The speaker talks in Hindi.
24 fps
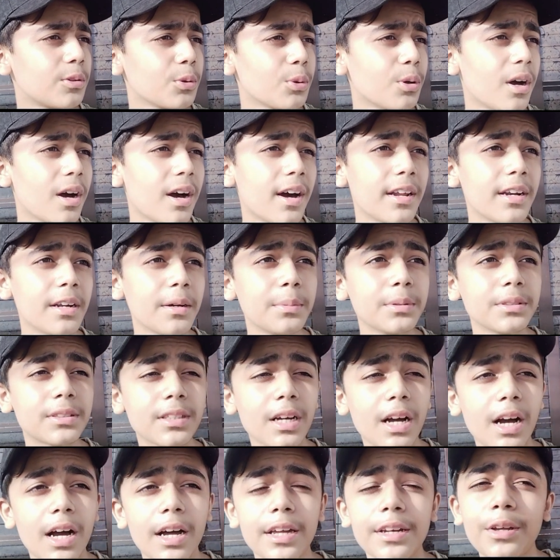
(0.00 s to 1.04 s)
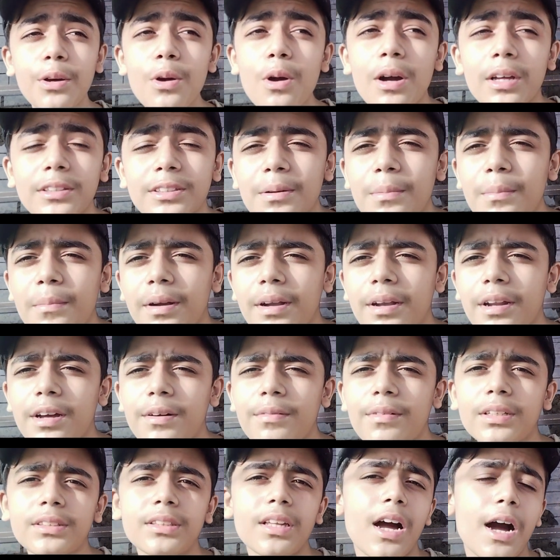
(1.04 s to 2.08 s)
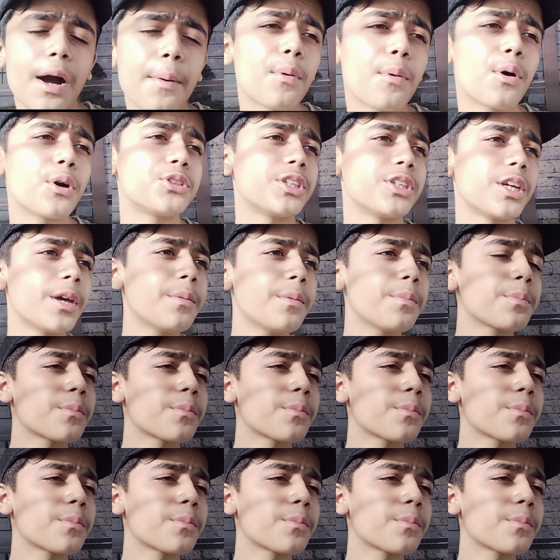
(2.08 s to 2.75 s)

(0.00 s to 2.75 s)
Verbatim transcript: तो यार अब इस कहानी को ख़त्म करने का वक्त आ पहुँचा